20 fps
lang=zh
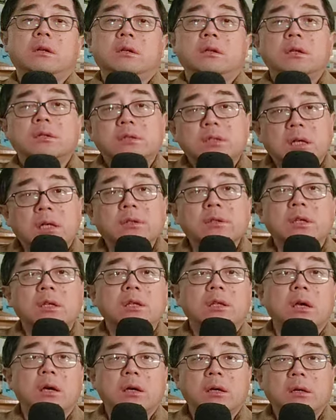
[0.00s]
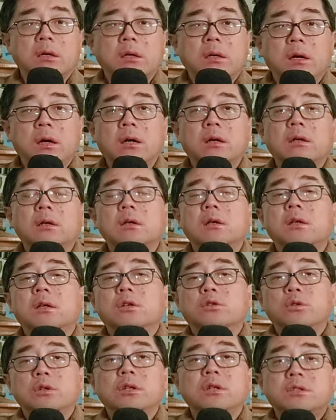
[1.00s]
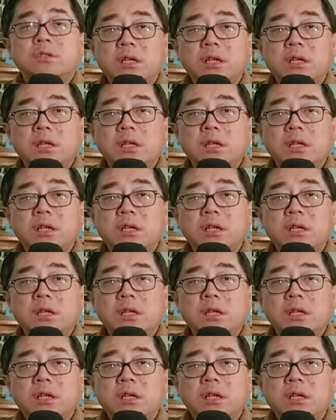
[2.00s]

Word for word: 那是肯定的啊，所以呢，